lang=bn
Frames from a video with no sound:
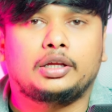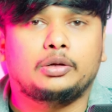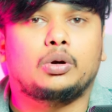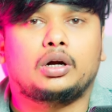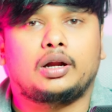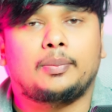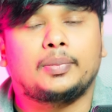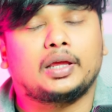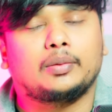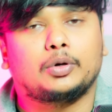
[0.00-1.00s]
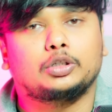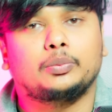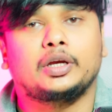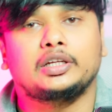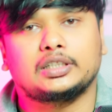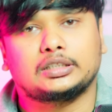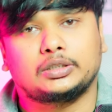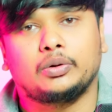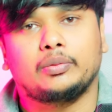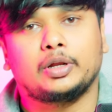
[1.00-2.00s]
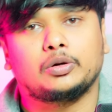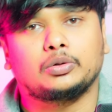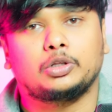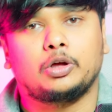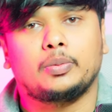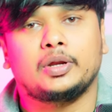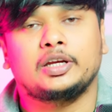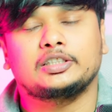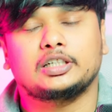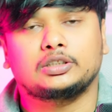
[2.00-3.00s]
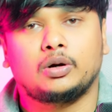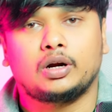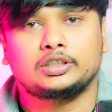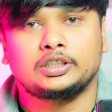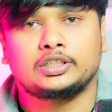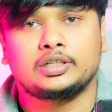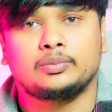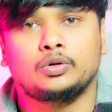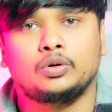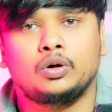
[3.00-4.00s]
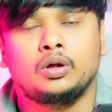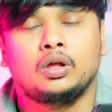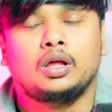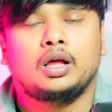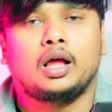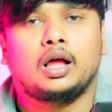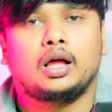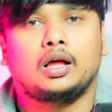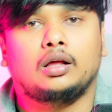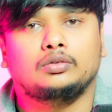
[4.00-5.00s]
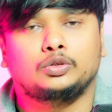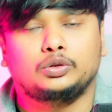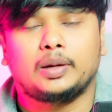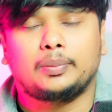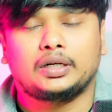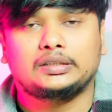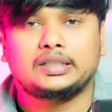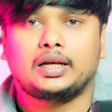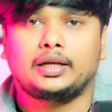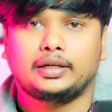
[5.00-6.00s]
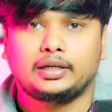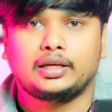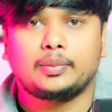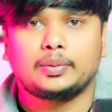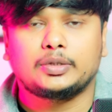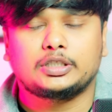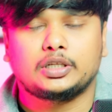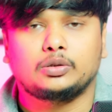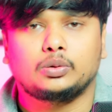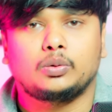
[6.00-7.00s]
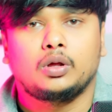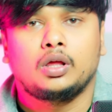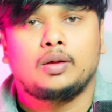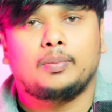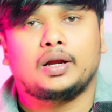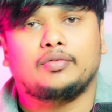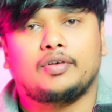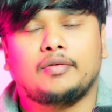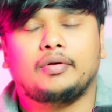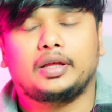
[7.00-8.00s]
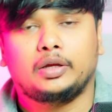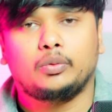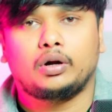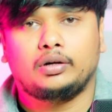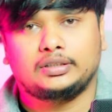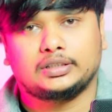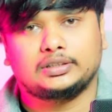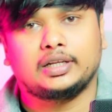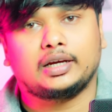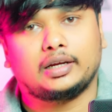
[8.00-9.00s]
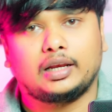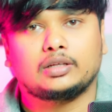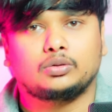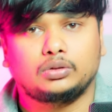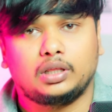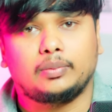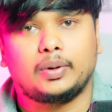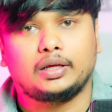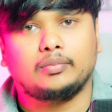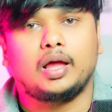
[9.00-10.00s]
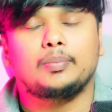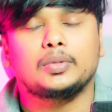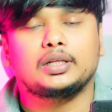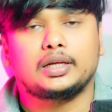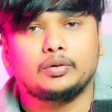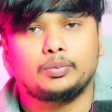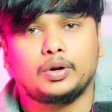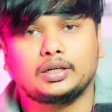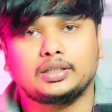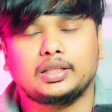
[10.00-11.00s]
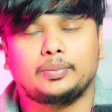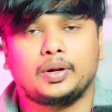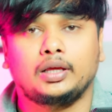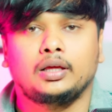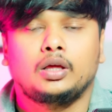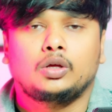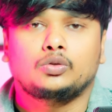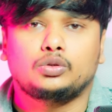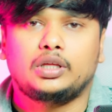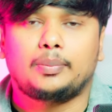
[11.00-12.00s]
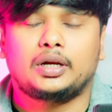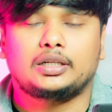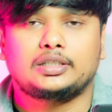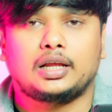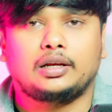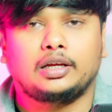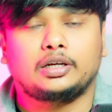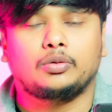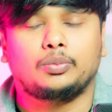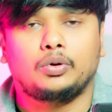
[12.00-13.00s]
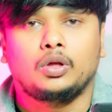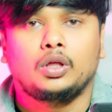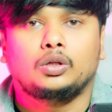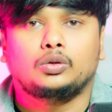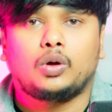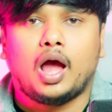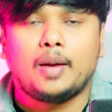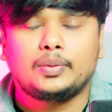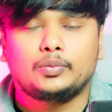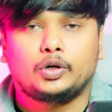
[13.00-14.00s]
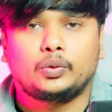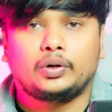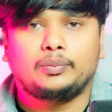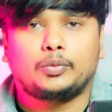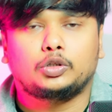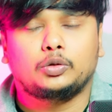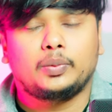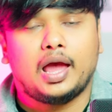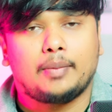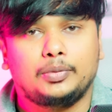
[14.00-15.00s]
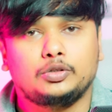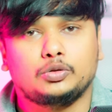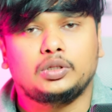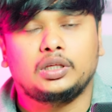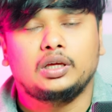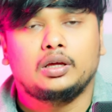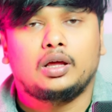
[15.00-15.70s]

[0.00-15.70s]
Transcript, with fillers: কিওয়ার্ড আপনাকে প্রথমে রিসার্চ করে বের করতে হবে রিসার্চ করার সিস্টেমগুলো যদি আপনারা চান এটা নিয়ে আমি বিস্তারিত মানে ফাইবারে কিওয়ার্ড রিসার্চ নিয়ে একটা ক্লাস করতেই পারি বা আপনাদেরকে উপহার দিতেই পারি যদি আপনারা চান এটার উপর তো আমি মনে করি প্রথমে আপনি যদি